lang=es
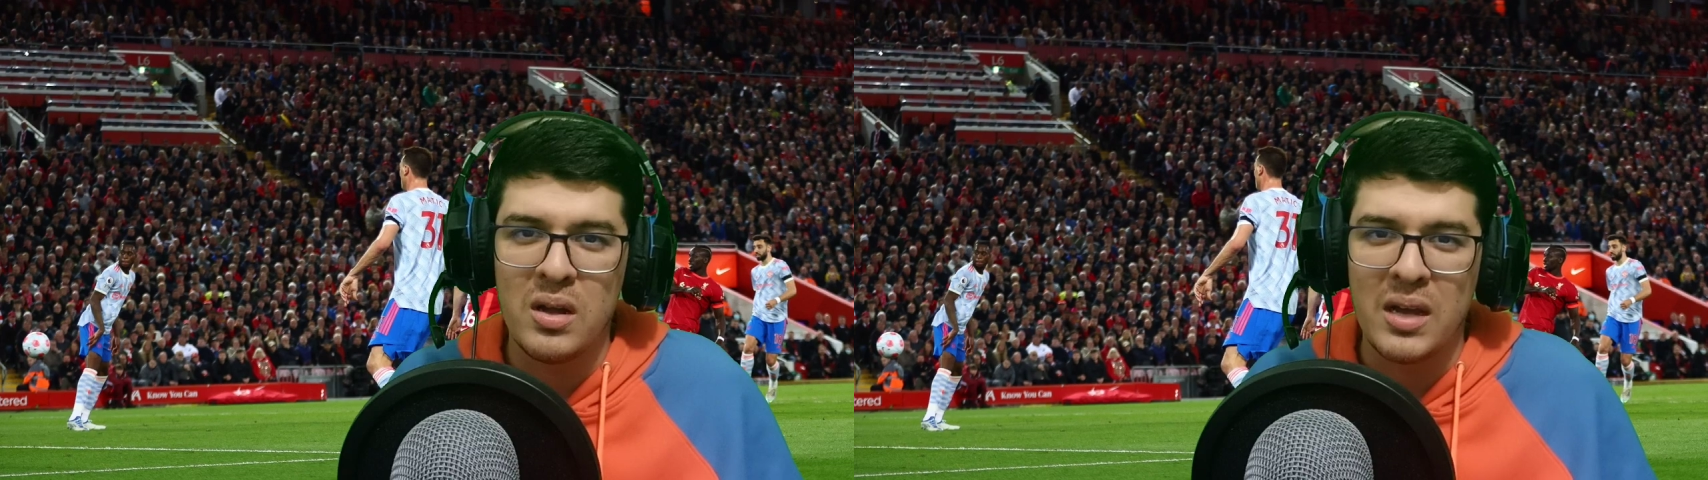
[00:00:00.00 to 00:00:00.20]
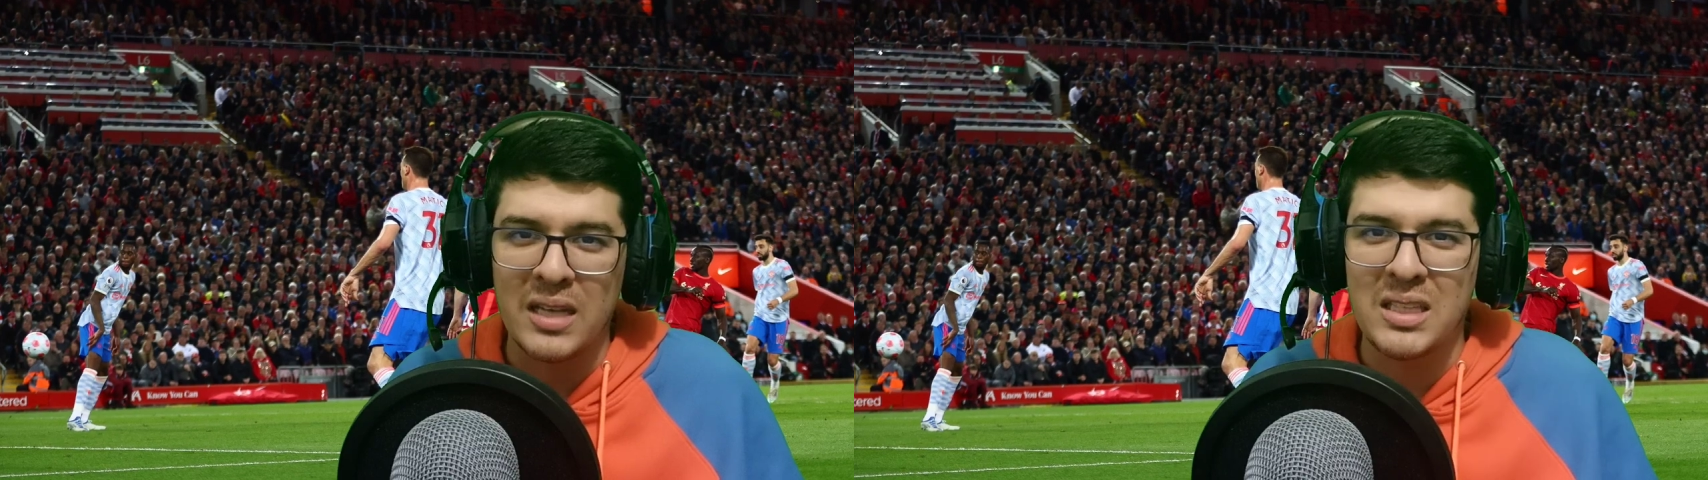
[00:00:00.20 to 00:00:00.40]

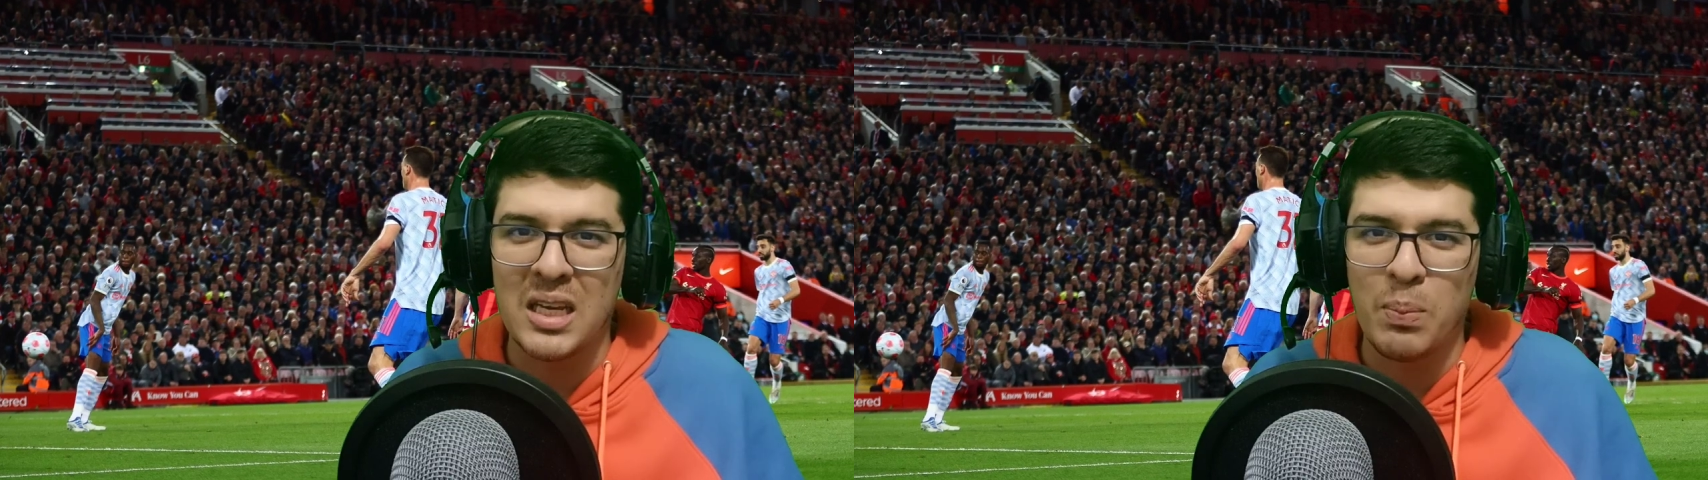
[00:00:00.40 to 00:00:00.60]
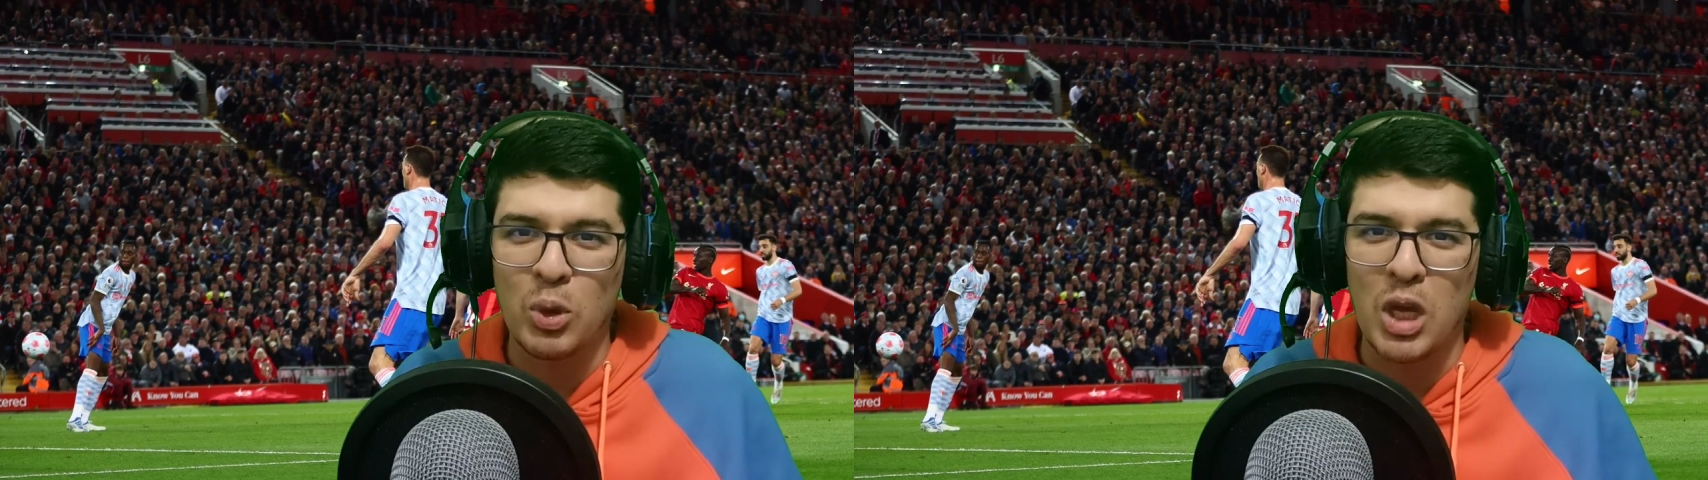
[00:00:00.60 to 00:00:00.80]
Este
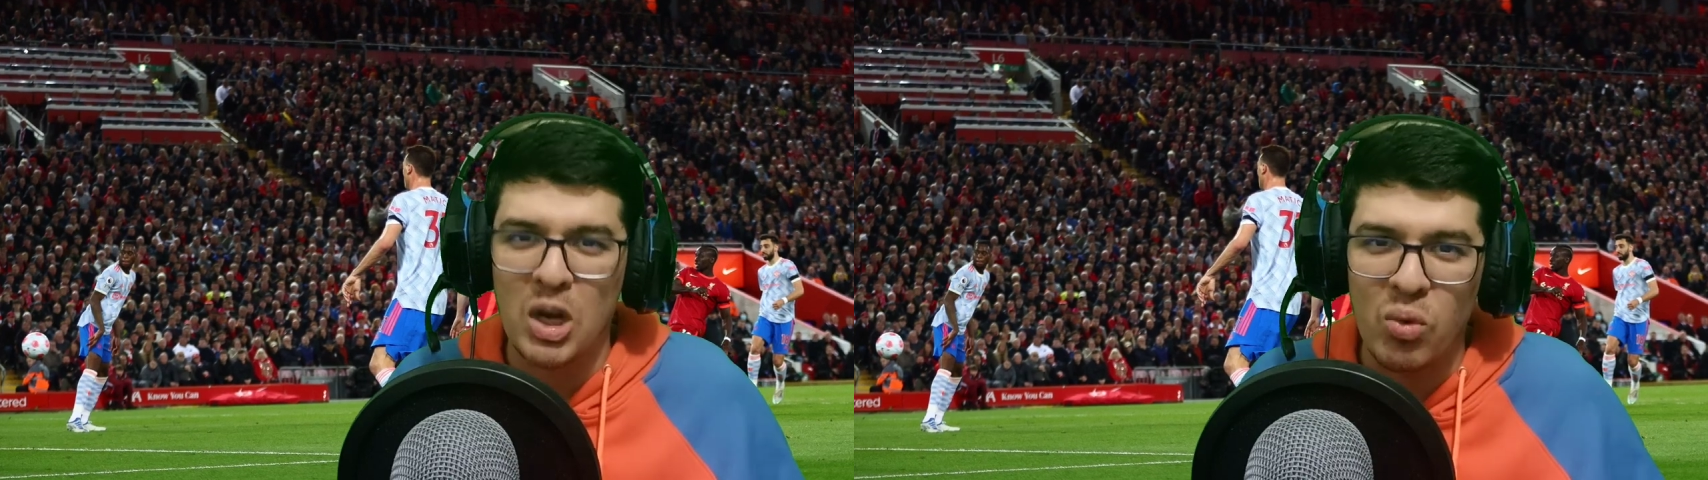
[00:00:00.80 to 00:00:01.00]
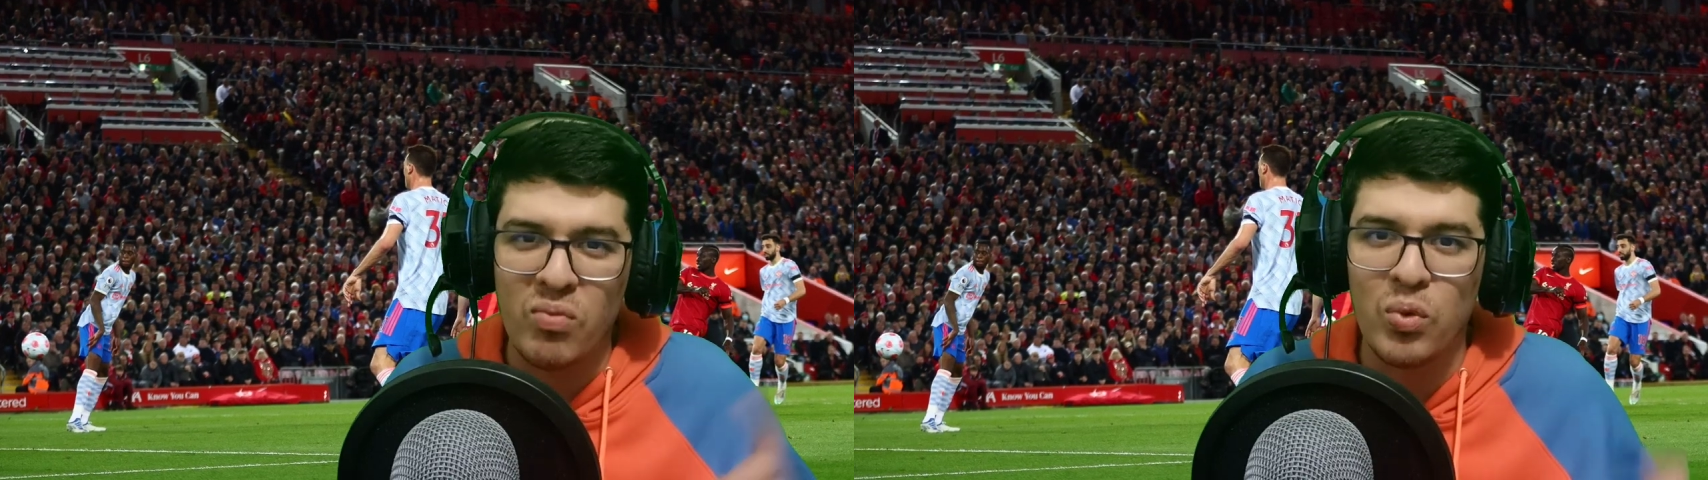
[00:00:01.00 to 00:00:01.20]
equipo tiene
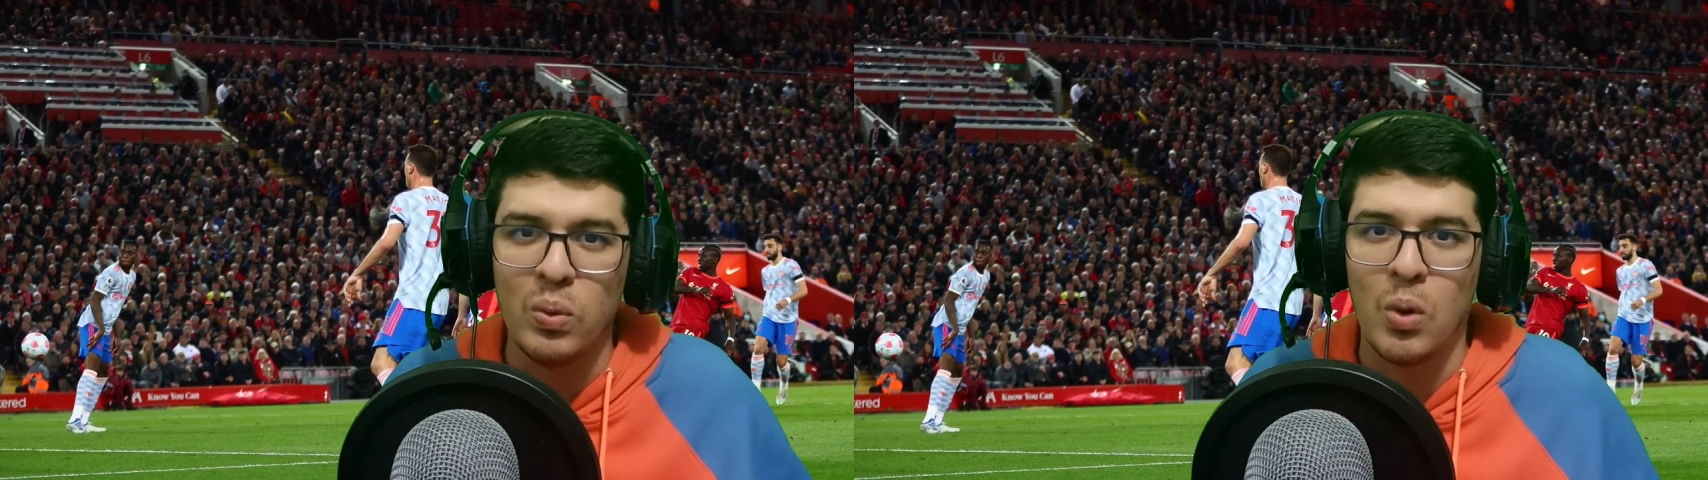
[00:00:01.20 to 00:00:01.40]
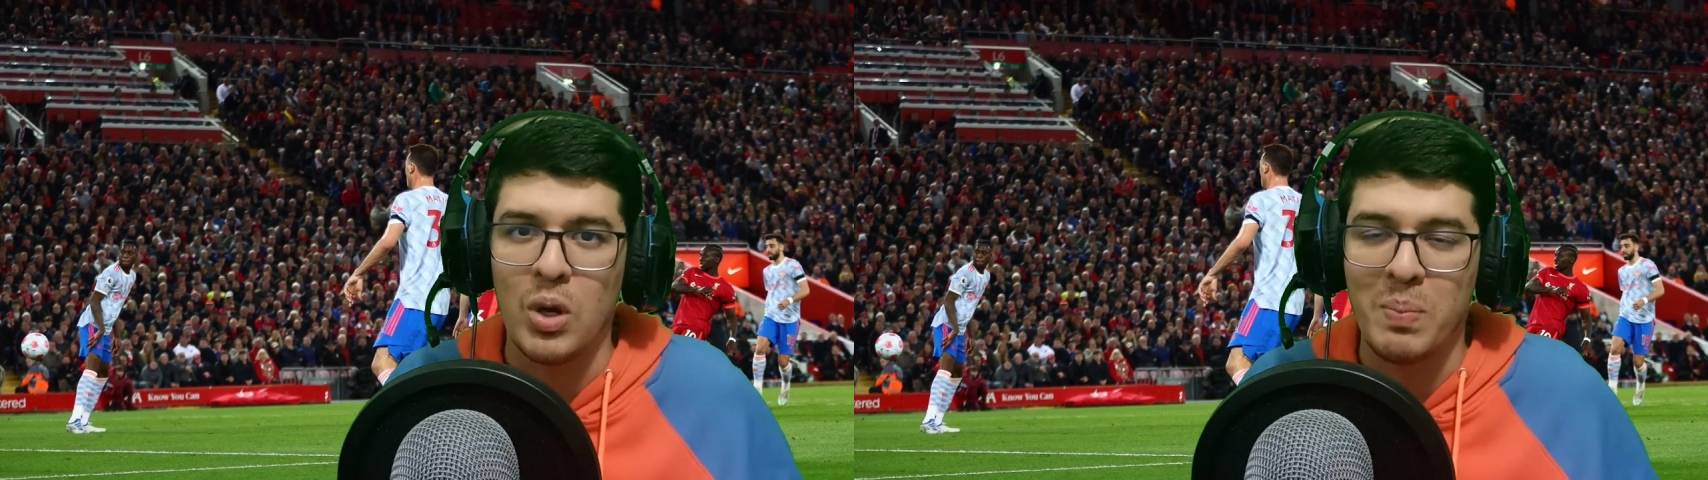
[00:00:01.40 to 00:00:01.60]
buen
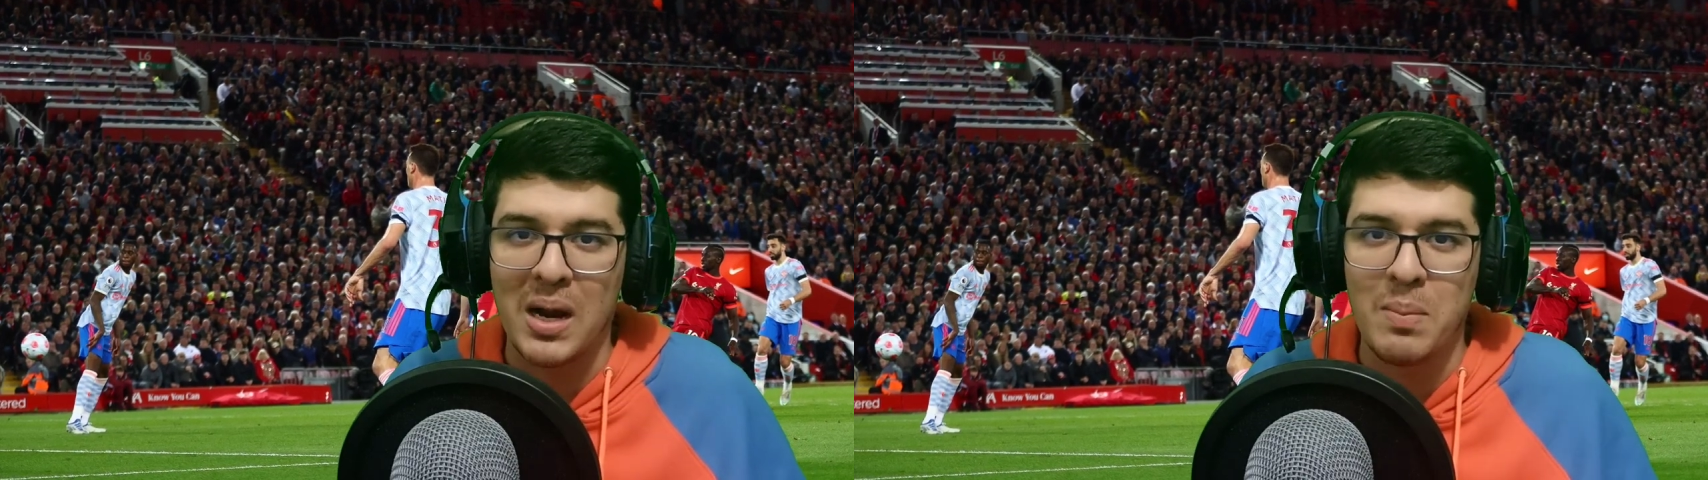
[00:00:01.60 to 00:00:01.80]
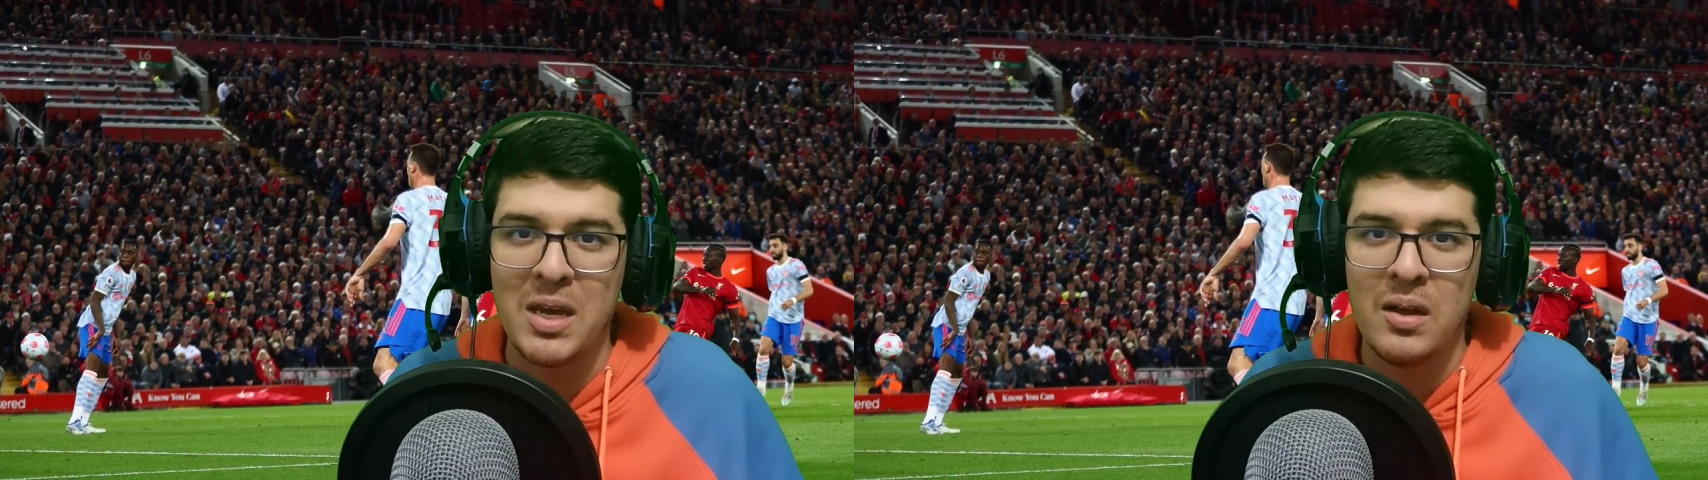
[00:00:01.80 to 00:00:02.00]
fútbol y
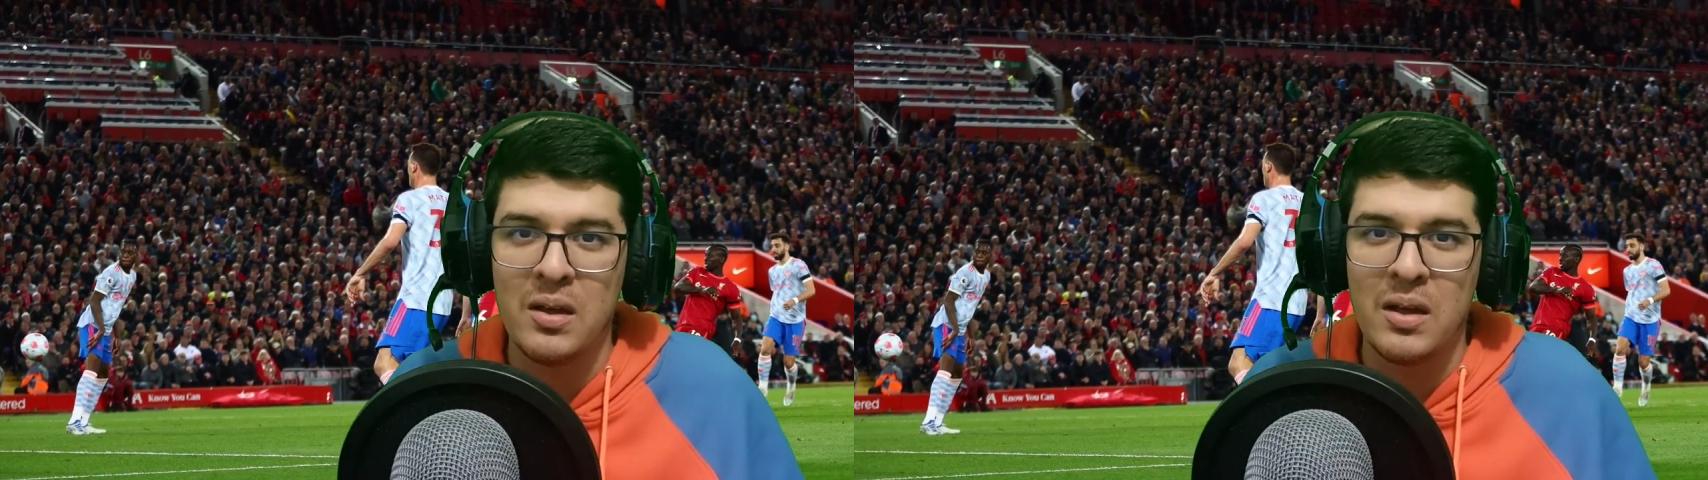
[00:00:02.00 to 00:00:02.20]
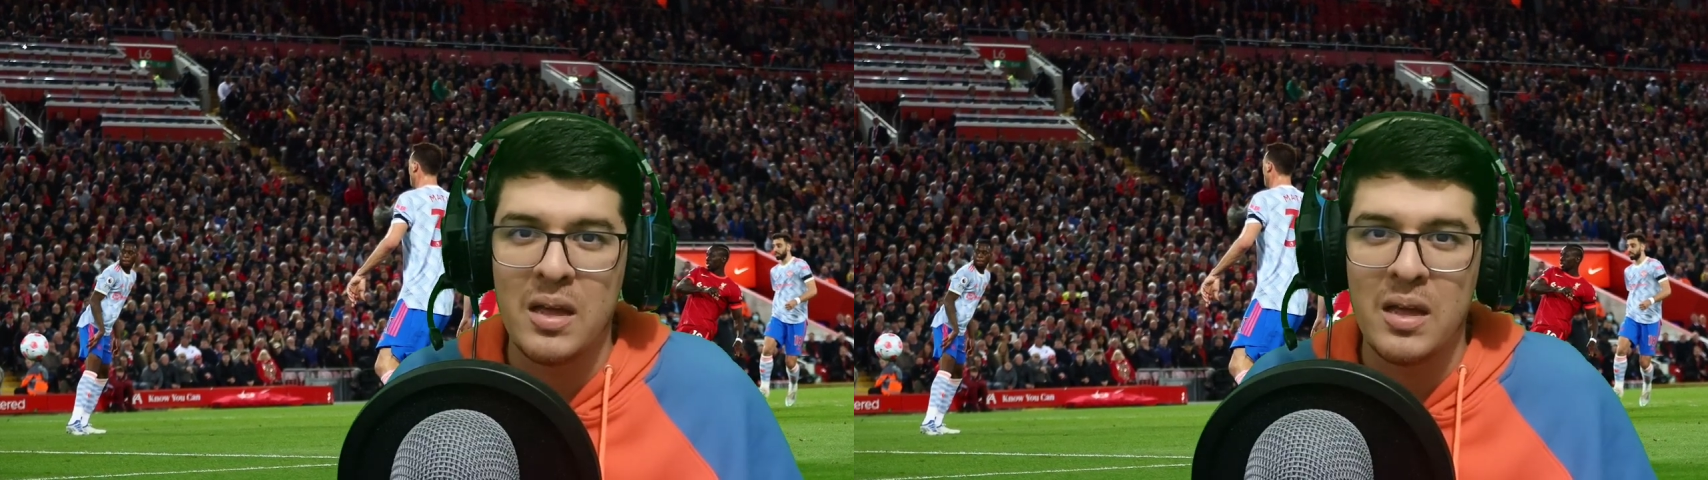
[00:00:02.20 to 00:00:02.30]
para mí